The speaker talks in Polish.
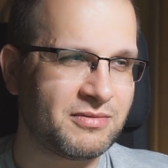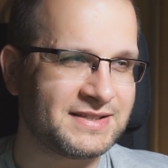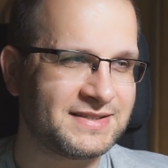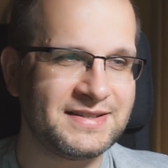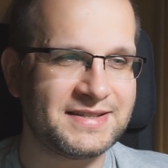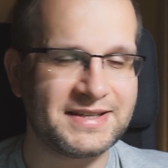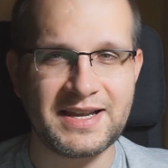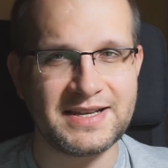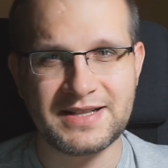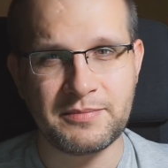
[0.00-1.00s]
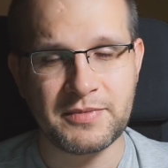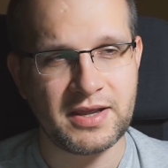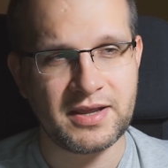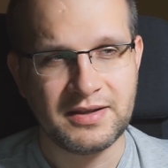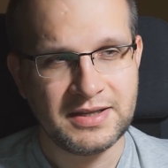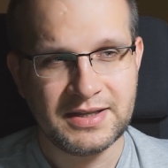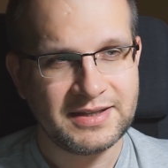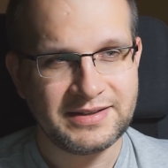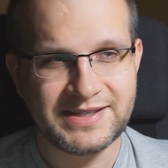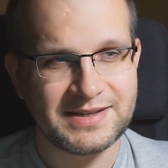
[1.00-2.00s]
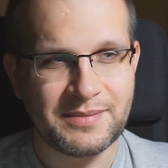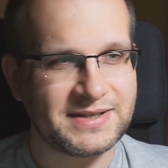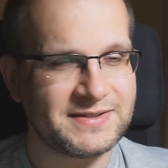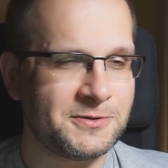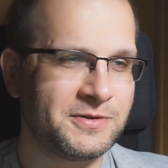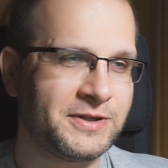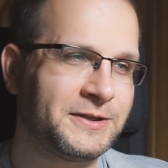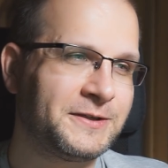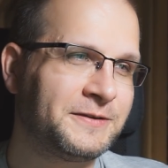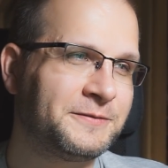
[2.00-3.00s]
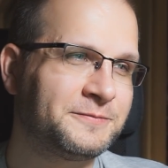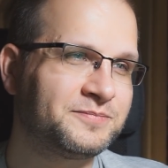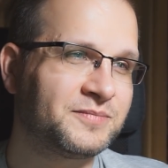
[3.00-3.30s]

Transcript: Ta stylistyka jest dla mnie nie za bardzo, e,